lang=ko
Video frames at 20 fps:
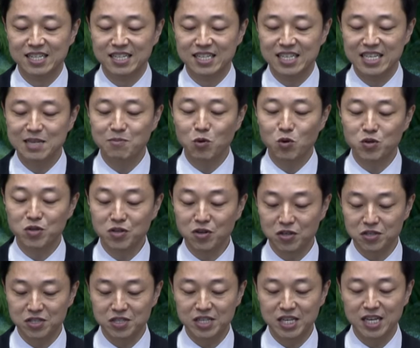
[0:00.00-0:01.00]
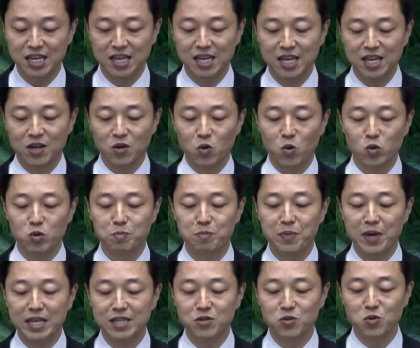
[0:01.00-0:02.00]
이 모든 것들이 곧
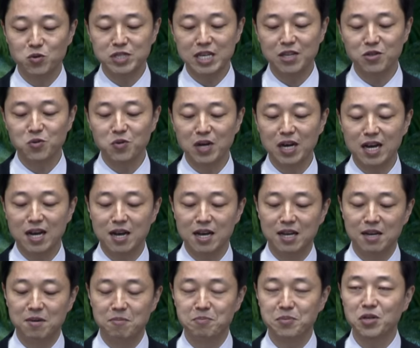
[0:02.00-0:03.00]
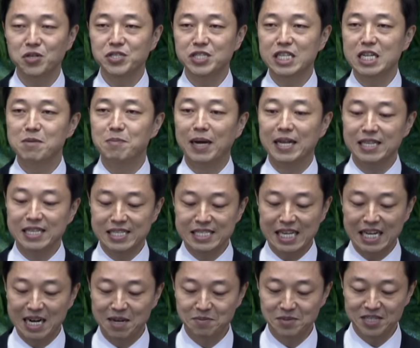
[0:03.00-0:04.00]
베드로 사도가 편지를 받는
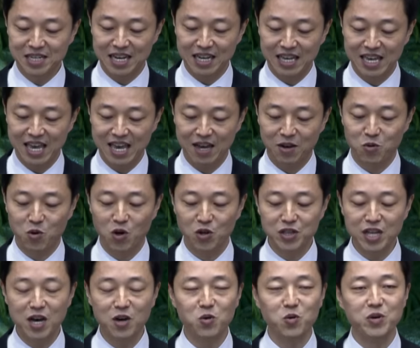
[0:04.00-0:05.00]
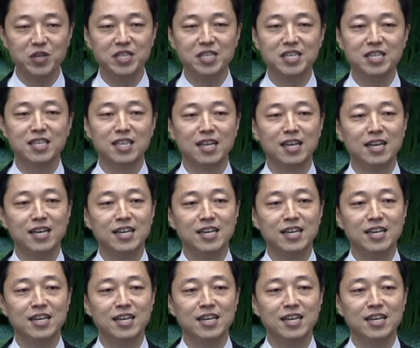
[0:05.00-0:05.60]
사람들에게 권하고 있는